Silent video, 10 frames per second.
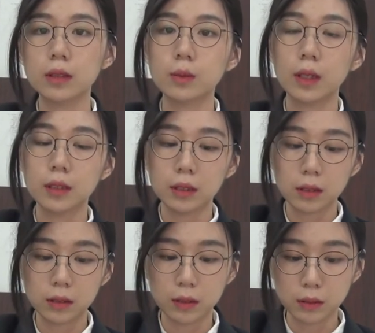ちは、
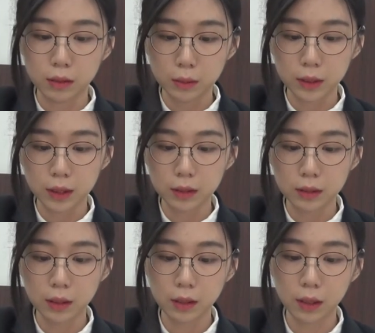インターセのひょいで
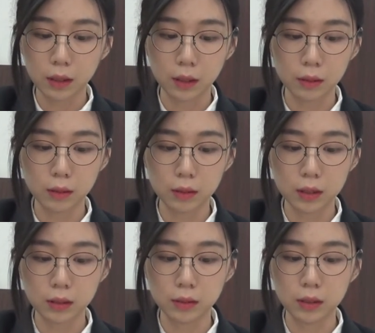す。前回、
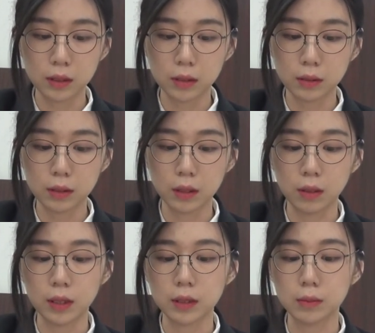アートラスト1について
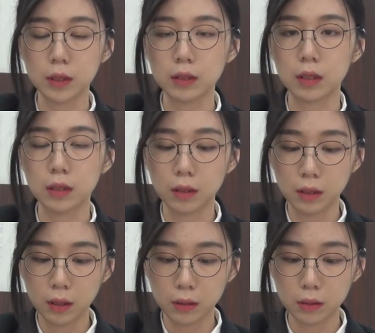お話しました。
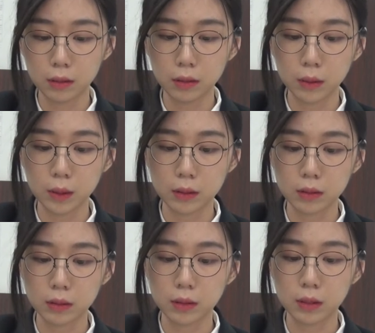今回はそ
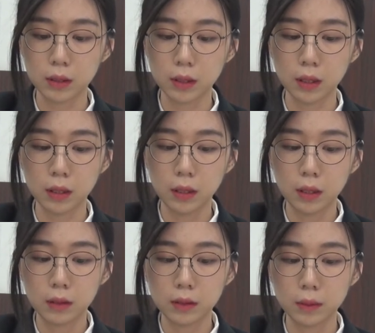の続きで、
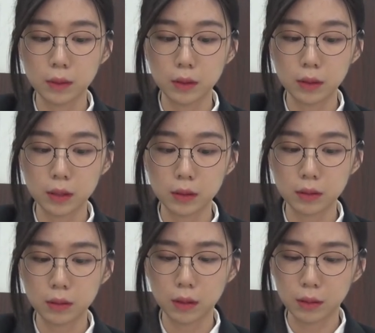ソフトラス
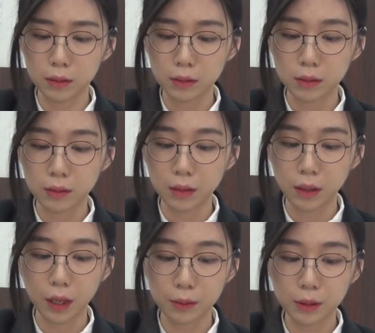ト、
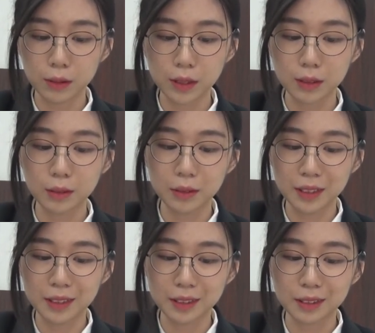あ、アウトラスト2
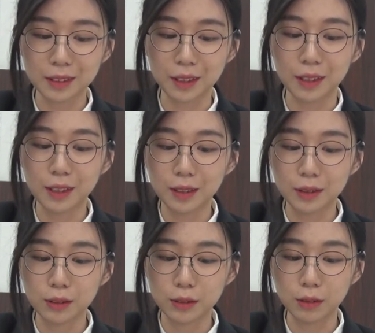について
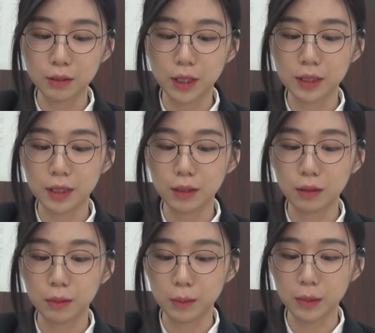ご紹介したい
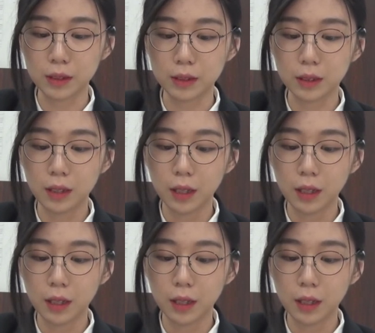と思います。